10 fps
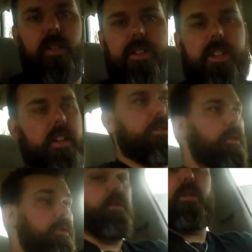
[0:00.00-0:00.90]

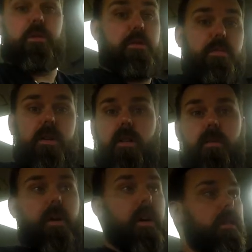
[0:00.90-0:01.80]
ventilateur devant qui se mettait
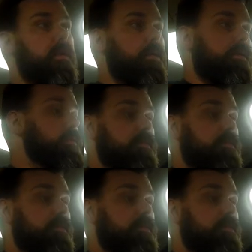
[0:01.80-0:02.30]
en branle euh,